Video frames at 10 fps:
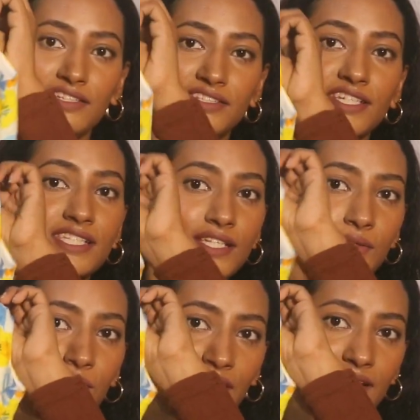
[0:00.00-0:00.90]
जस्ट
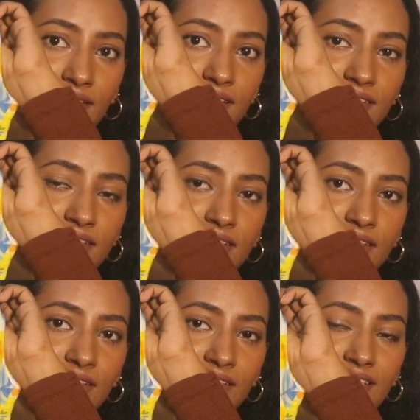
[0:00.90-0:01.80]
लुक एट दिस
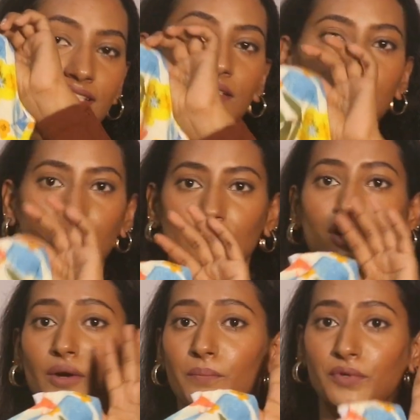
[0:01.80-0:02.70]
दिस इज सच
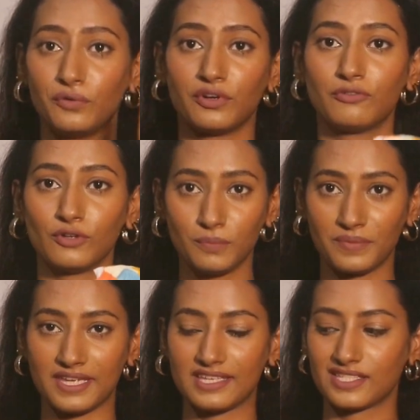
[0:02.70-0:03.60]
अ ब्यूटिफुल
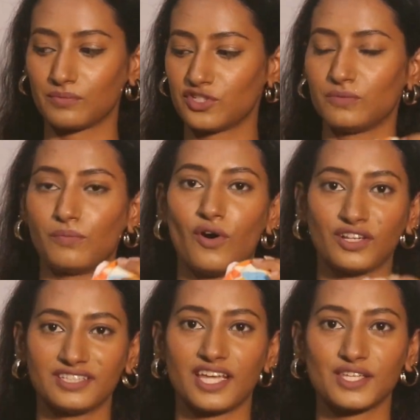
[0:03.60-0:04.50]
पीस मुझे बहुत
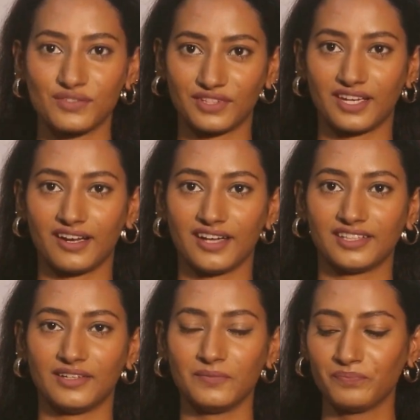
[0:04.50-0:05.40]
ही ज़्यादा सुंदर लगा
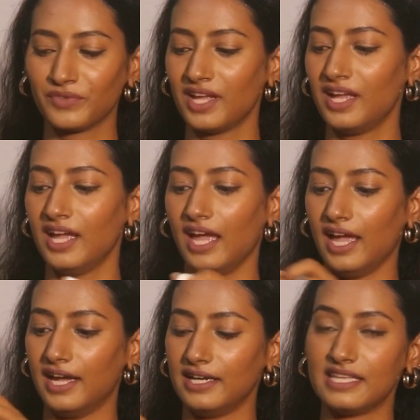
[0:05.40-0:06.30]
था
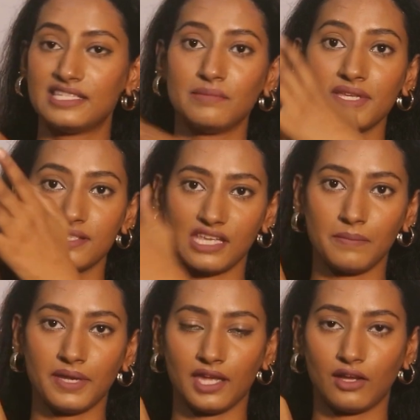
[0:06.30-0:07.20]
एंड इसी में सेम
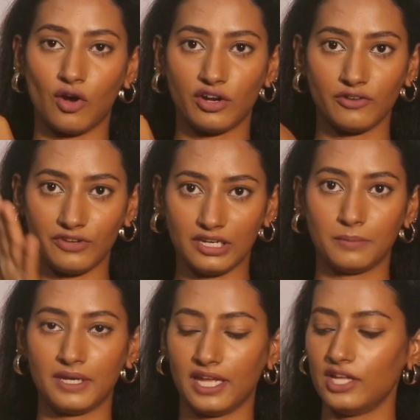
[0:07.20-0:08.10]
एक और
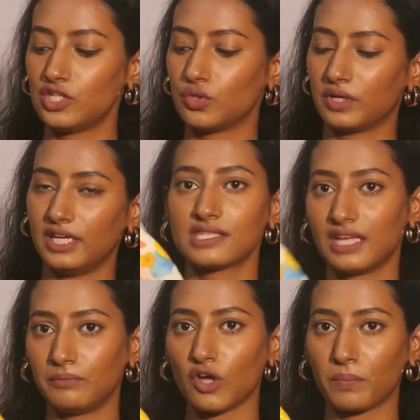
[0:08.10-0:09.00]
अवेलेबल है जो कि
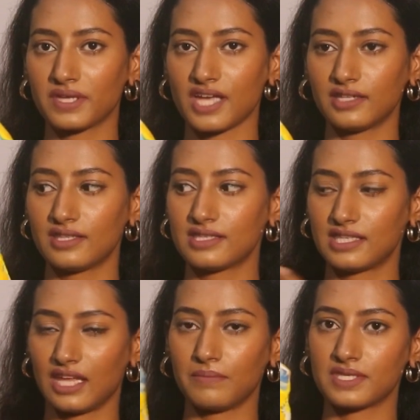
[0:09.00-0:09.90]
सेम टॉप के साथ
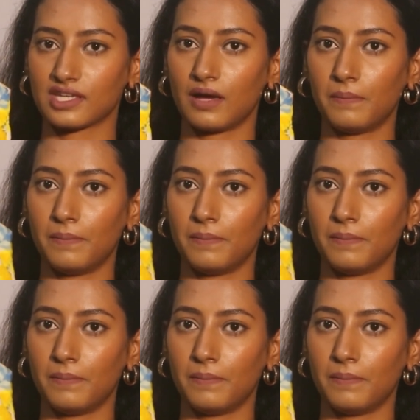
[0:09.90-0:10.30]
सेम इसका